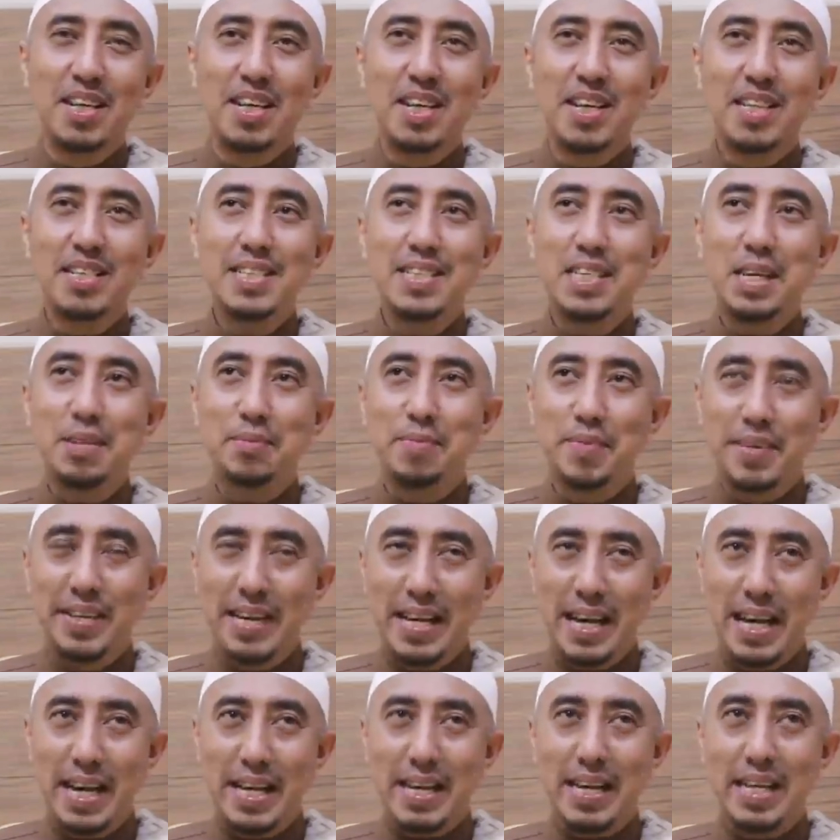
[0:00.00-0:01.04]
Hadis nggak
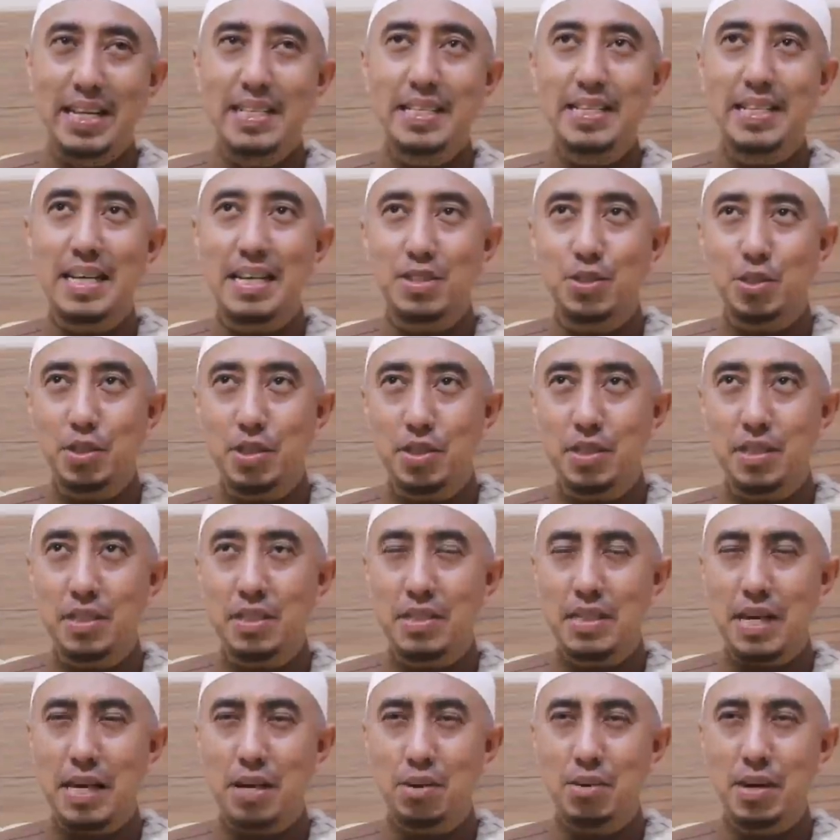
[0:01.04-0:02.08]
benar, hadis nggak sohih.
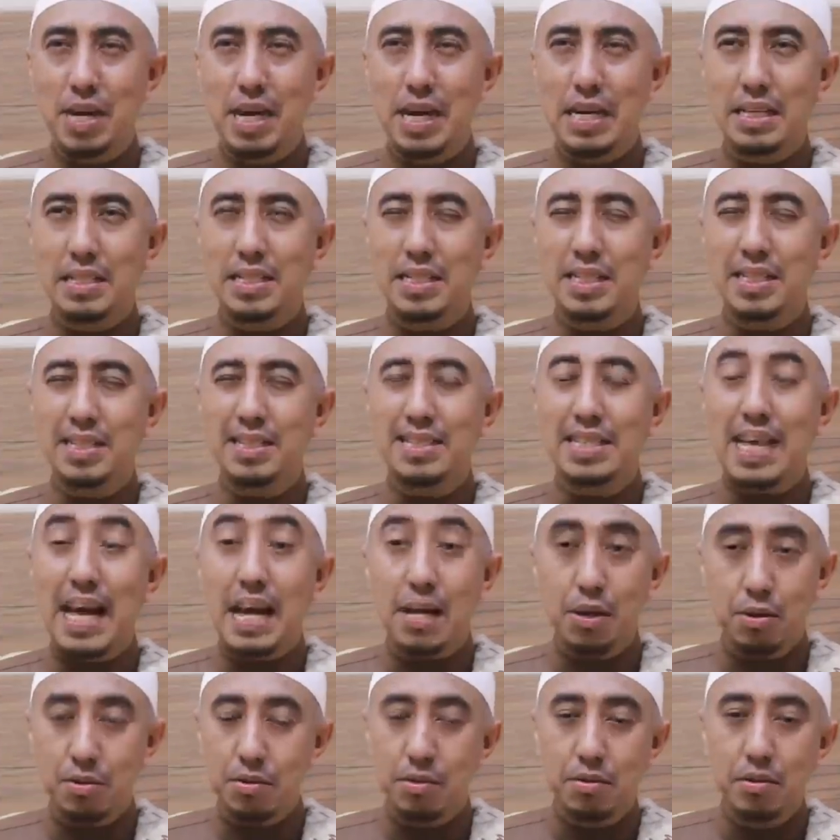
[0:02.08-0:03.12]
Taruhlah hadis itu
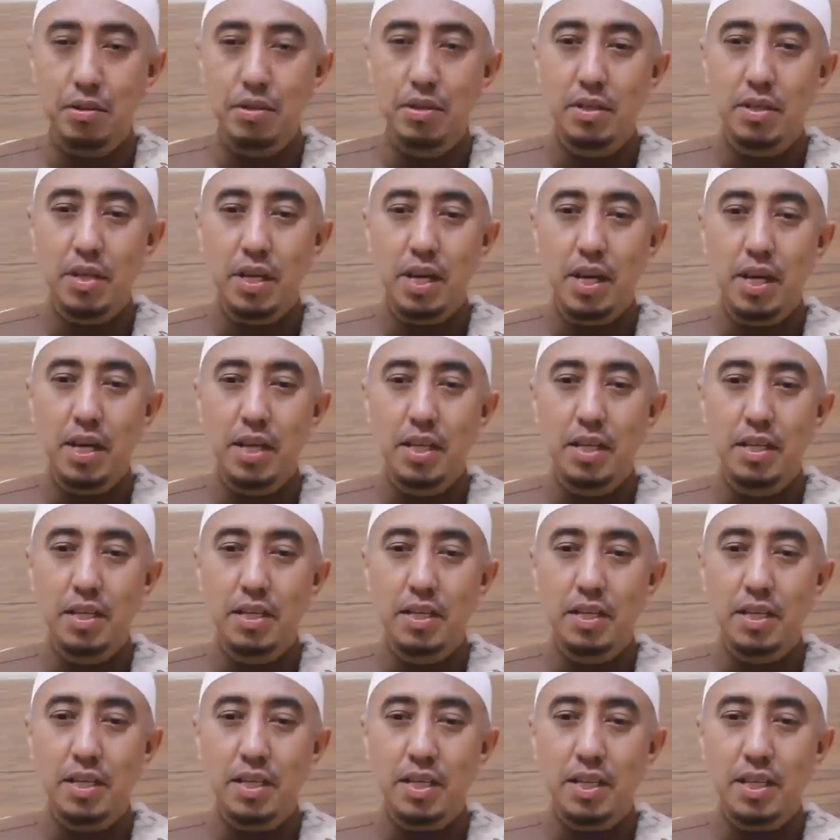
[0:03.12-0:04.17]
taruh, ya
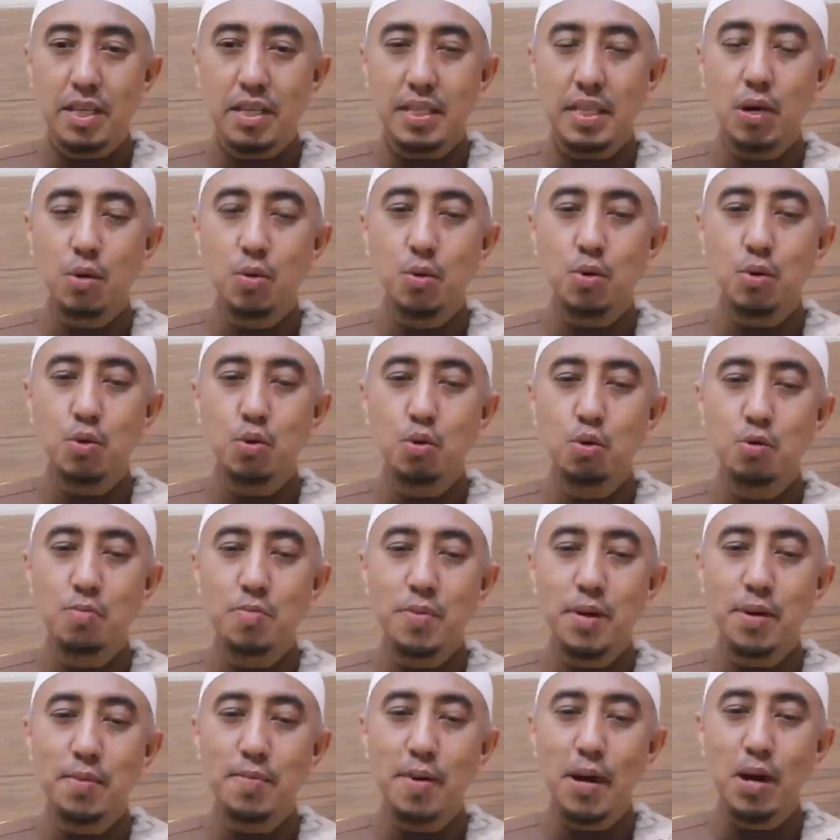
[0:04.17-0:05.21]
kita
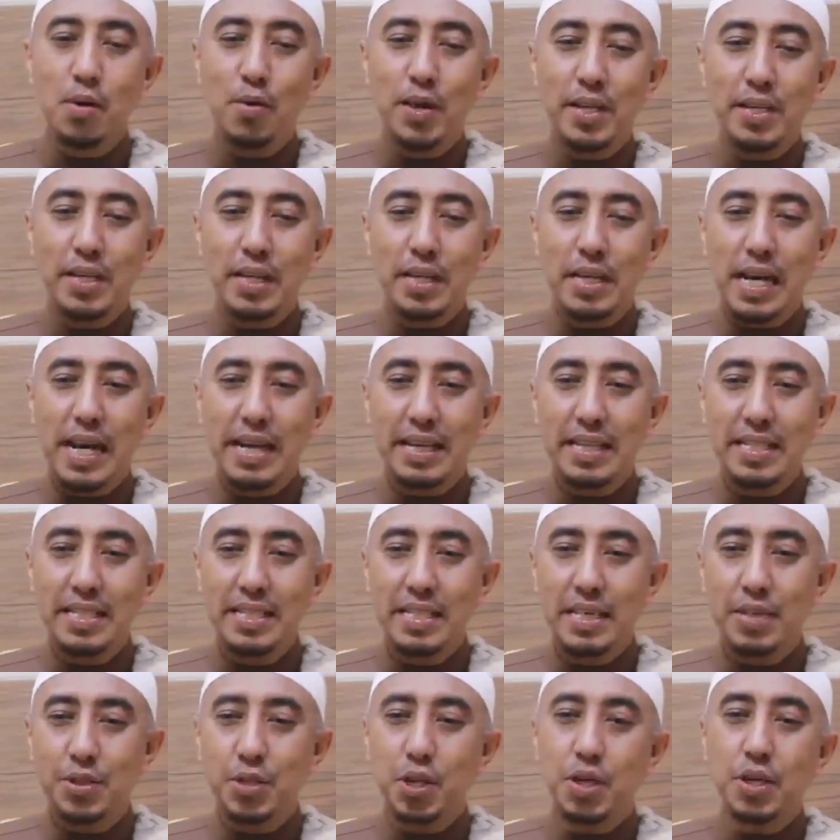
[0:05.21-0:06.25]
hukumi bahwa dia
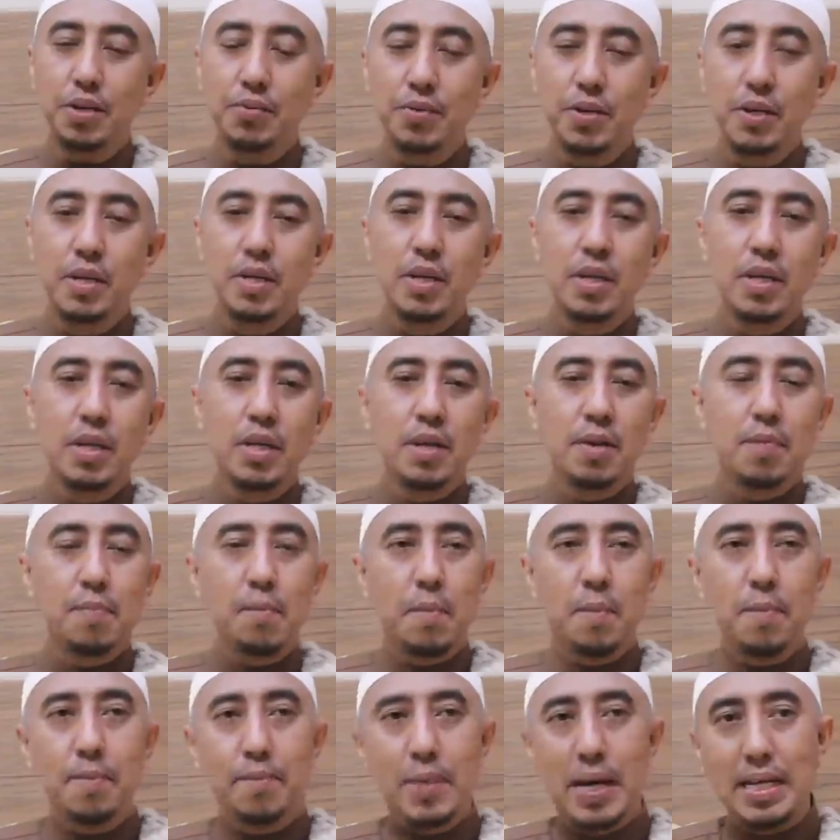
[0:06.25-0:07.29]
hadisnya doif.
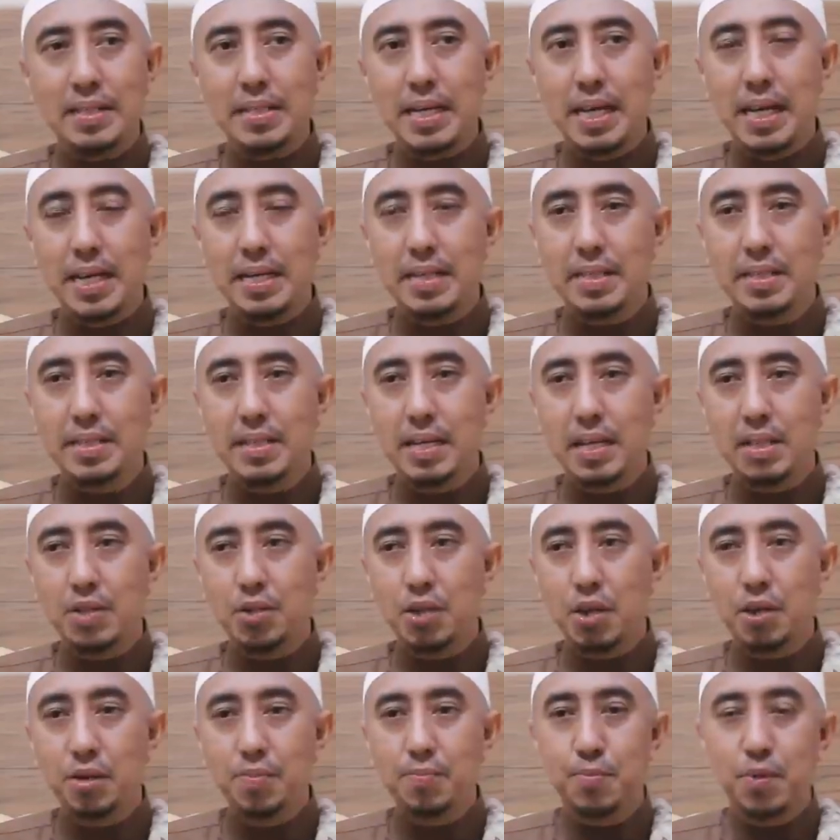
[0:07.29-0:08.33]
Membaca hadis yang
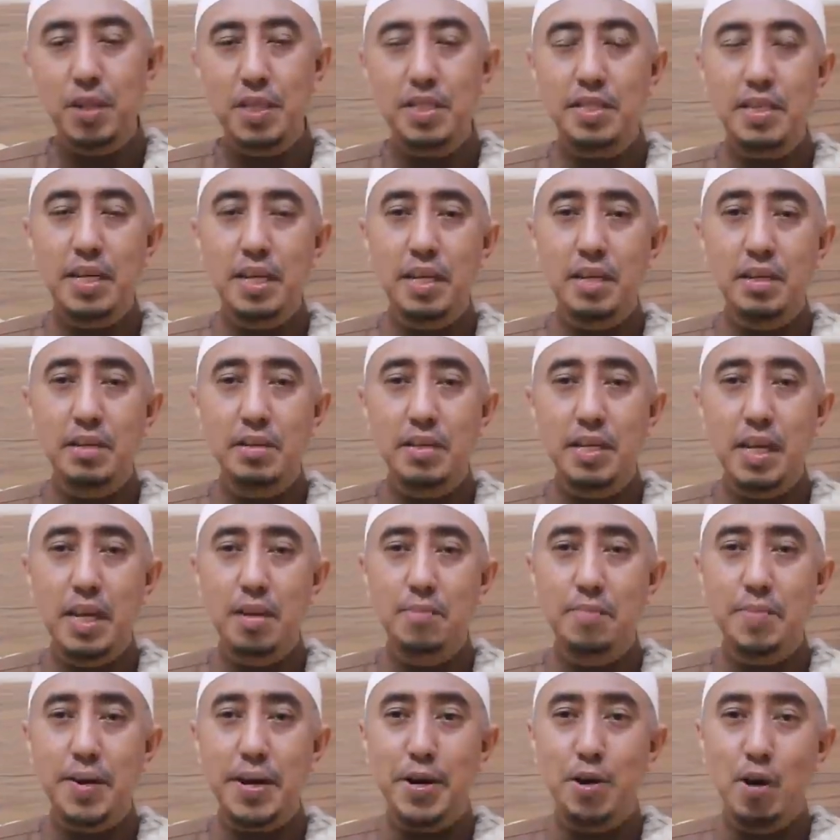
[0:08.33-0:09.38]
doif boleh tidak dalam
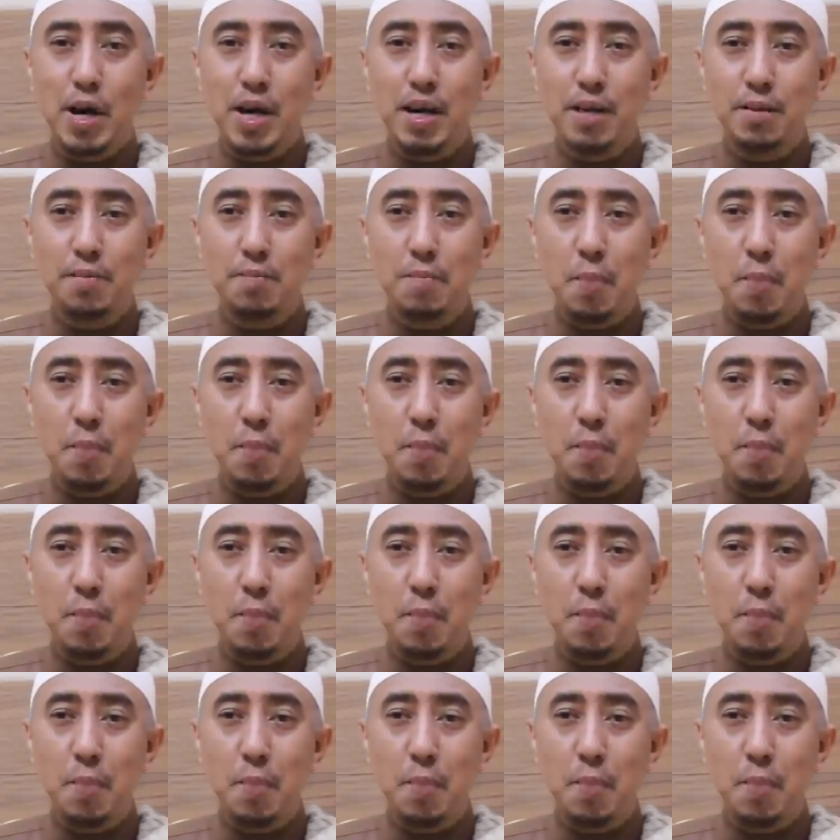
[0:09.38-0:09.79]
berdoa?